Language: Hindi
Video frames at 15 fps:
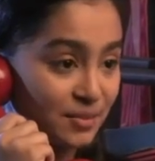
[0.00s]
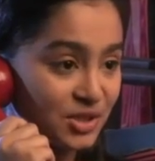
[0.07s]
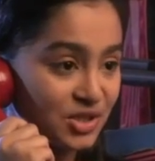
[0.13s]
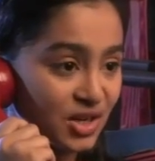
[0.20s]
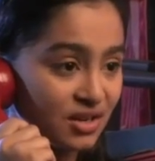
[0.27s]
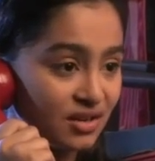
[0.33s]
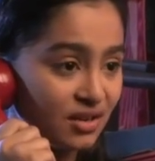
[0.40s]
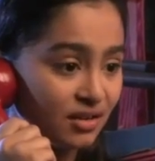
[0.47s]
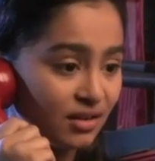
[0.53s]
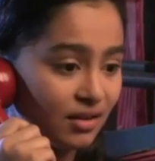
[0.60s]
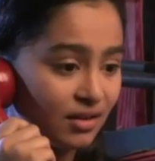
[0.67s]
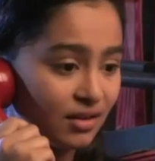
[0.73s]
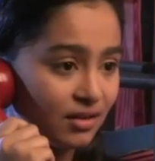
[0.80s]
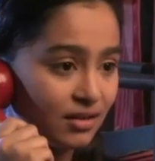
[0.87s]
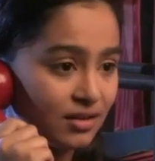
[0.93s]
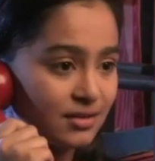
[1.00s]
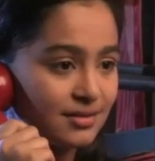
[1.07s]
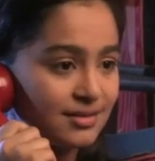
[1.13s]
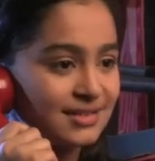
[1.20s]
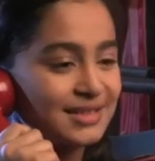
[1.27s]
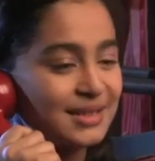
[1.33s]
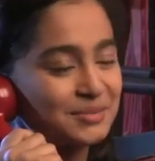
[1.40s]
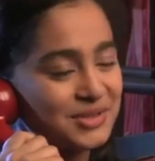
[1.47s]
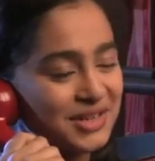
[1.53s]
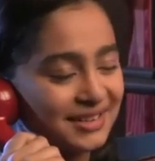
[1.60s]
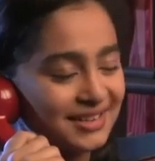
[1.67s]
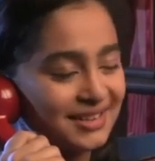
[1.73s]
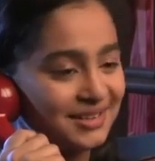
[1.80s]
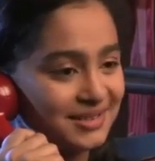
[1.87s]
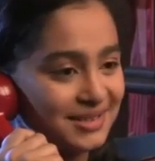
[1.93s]
समझ गई ना
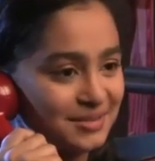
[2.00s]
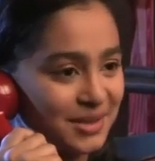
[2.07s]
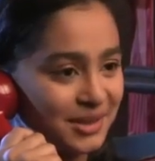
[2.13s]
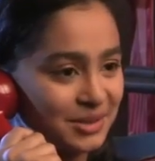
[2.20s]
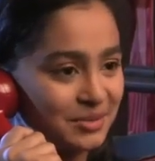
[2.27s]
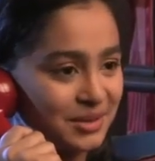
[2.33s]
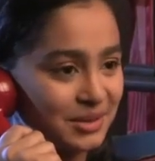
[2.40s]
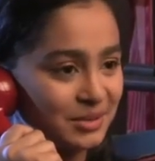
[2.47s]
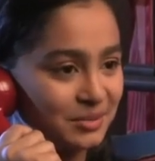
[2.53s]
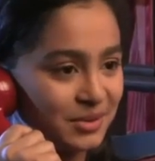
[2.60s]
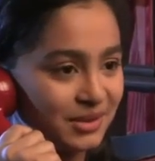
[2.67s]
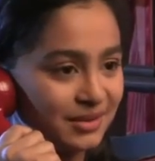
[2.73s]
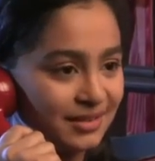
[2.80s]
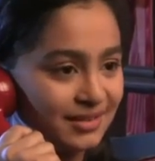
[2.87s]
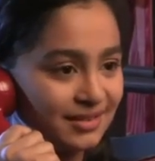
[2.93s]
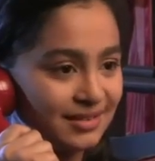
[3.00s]
समझा देना उसे बातों बातों में